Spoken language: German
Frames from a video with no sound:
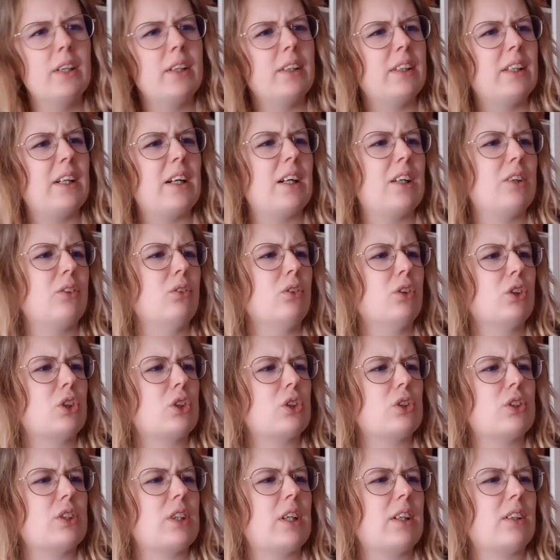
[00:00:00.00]
Ja, ich würde
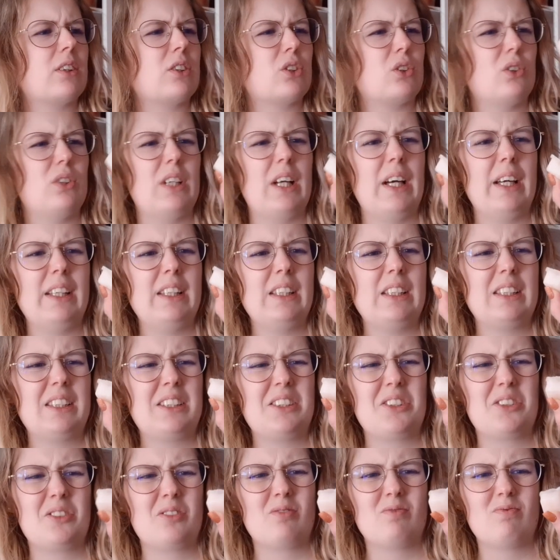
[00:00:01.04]
schon sagen, so
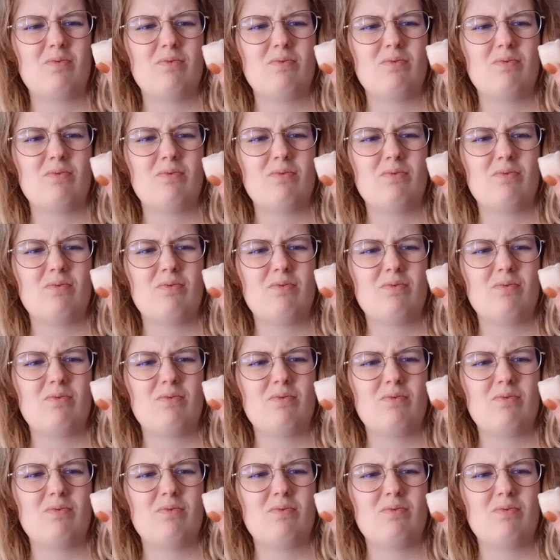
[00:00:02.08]
leicht